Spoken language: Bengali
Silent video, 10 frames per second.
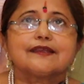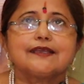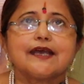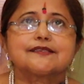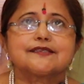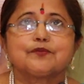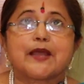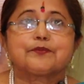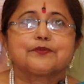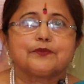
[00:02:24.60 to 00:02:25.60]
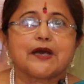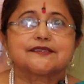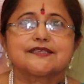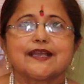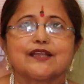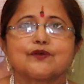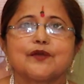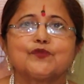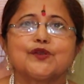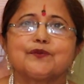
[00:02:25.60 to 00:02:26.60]
কি আছে প্যাপ বাজছে কেন
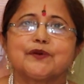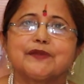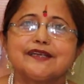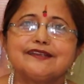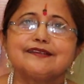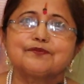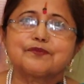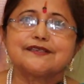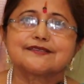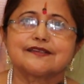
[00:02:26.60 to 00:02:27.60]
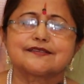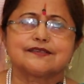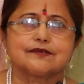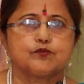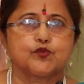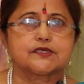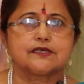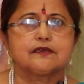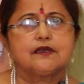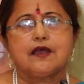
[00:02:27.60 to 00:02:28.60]
আমি বললাম আমার নি রিপ্লেস আছে বলছে